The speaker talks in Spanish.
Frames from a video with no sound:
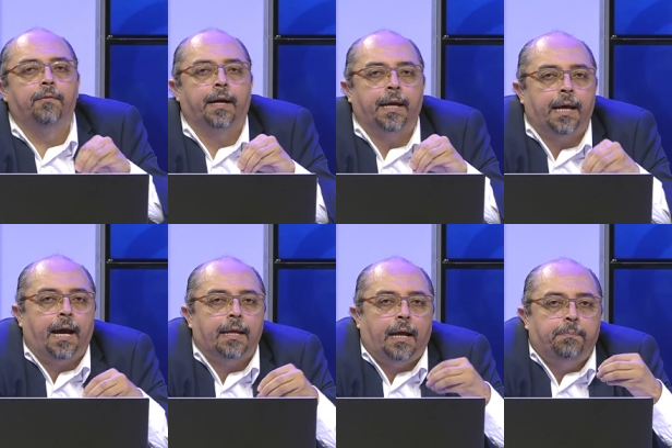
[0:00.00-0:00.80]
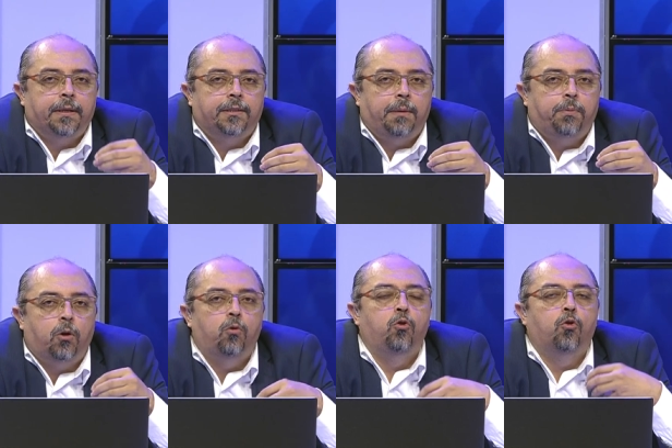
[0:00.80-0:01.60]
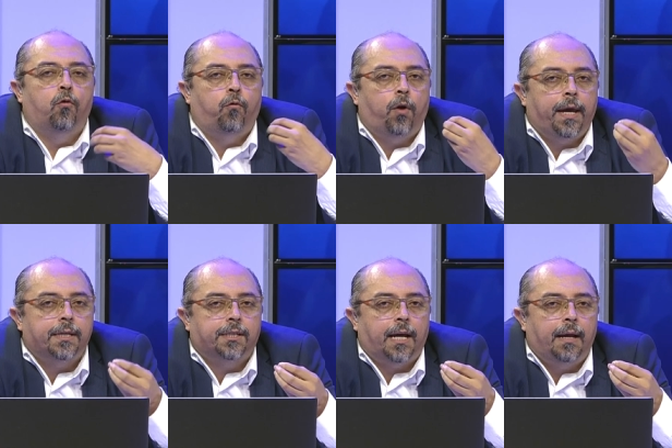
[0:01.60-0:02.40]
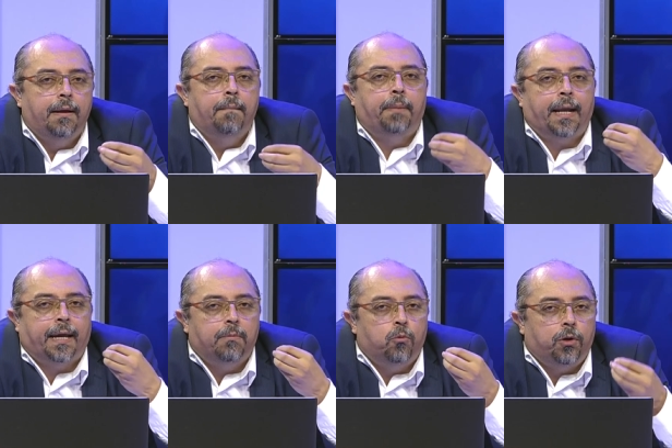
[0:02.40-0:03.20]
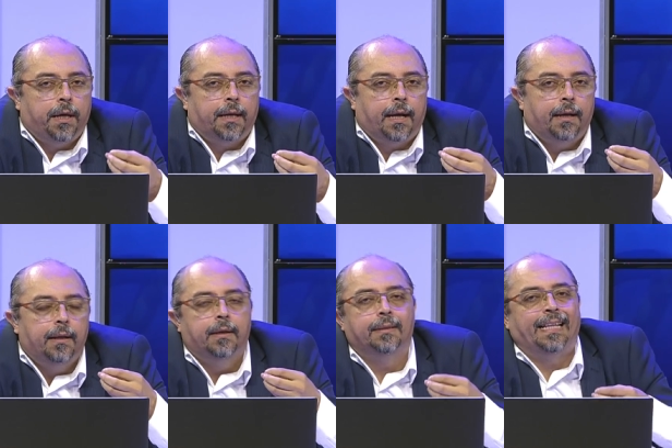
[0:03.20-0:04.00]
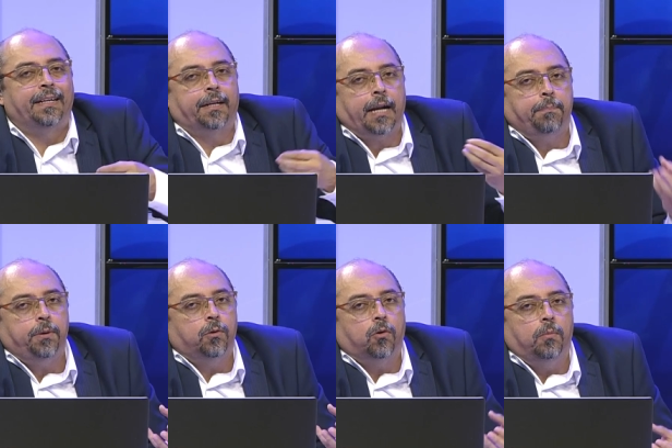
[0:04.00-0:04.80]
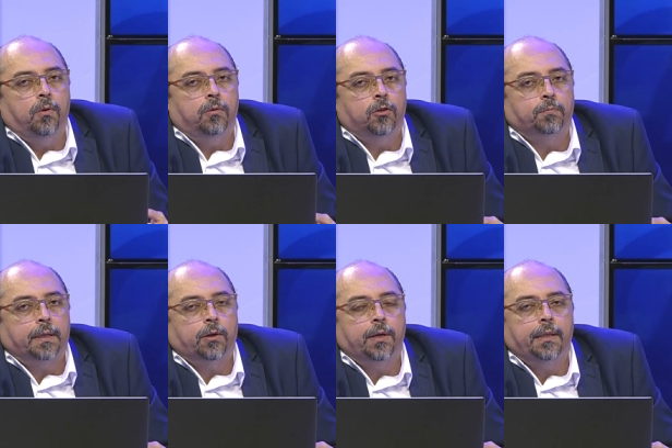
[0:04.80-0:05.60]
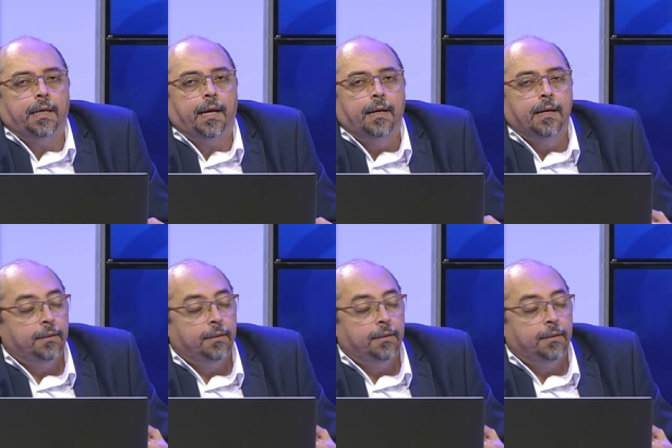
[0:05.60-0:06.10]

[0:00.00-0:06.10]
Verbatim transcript: creada al principio no fue hecha para que muriera tan rápido como nos pasa hoy en día,